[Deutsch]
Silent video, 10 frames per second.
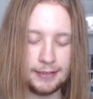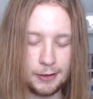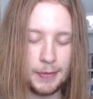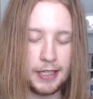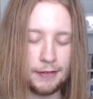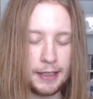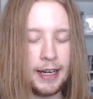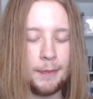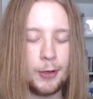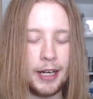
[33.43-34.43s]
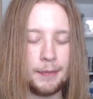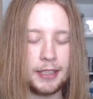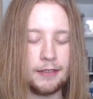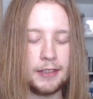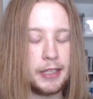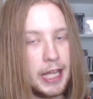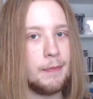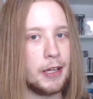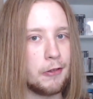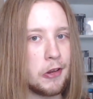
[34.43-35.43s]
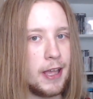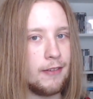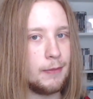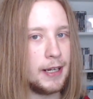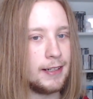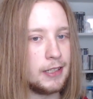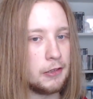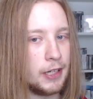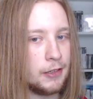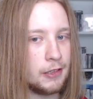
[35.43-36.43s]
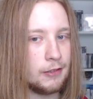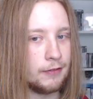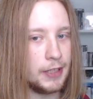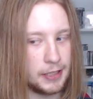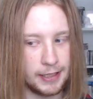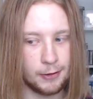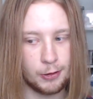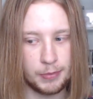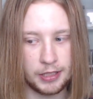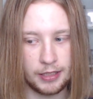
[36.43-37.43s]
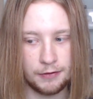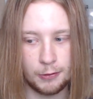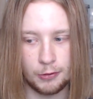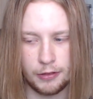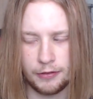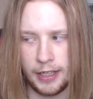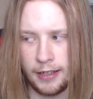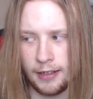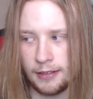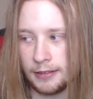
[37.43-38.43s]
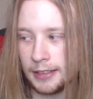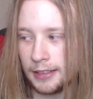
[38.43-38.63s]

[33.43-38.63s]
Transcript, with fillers: zumindest was den Upload anbetrifft, zehnmal so schnell wie mein Internet zu Hause und was den Download betrifft, ungefähr.